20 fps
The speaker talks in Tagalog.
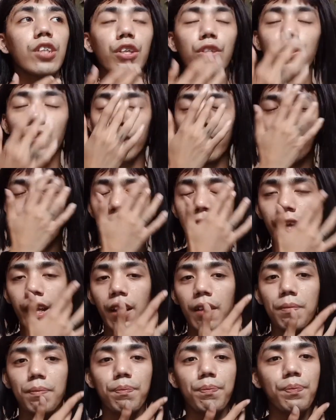siya yung
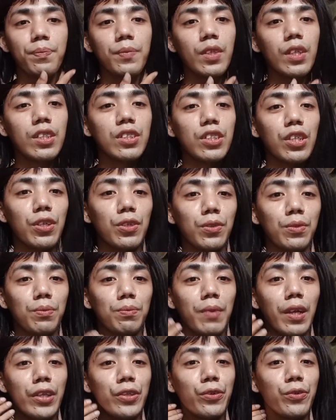reyna. Siya
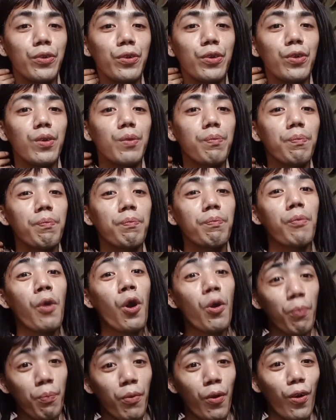yung medyo
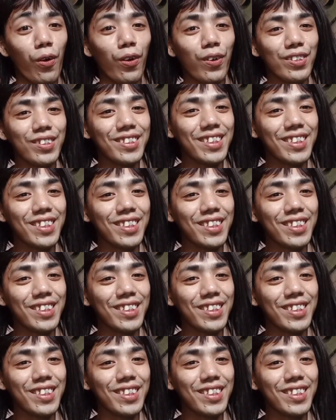pokpok -pok,